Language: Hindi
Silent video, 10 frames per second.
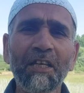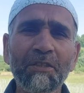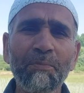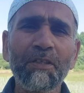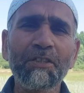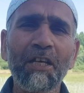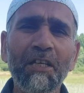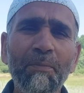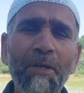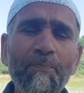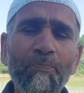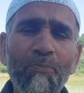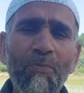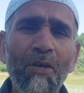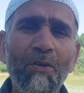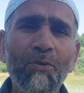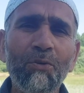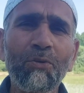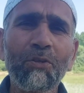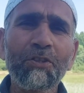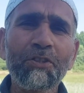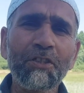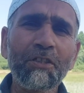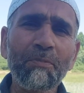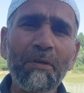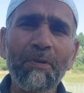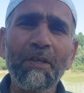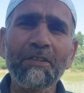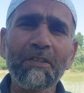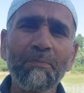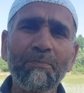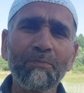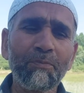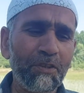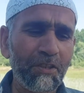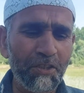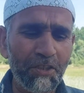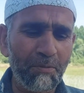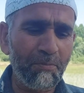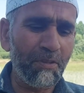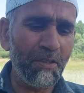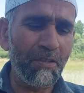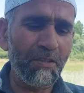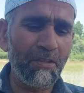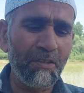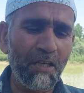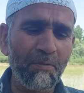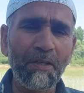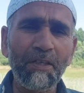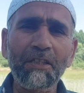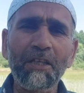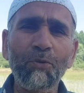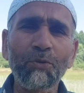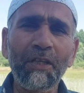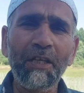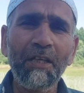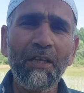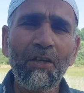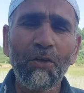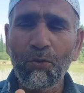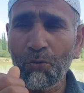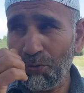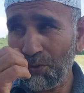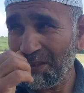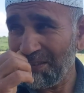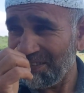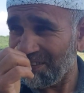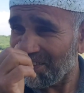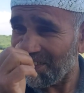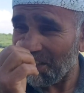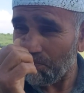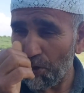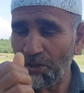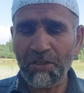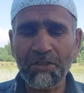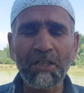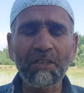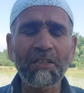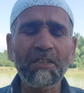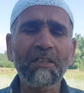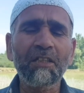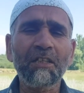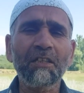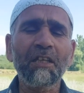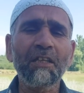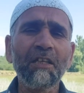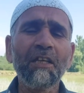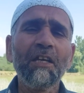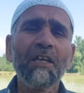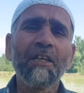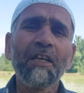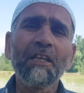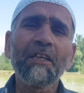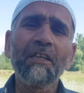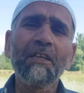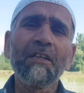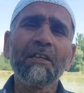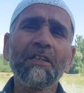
आता है इसमें इस शादी में और सिस्टम के बेच जब इसका सिस्टम लगभग इतना होता है और ये प्रोसेस चलता चलता चलता है यानी कि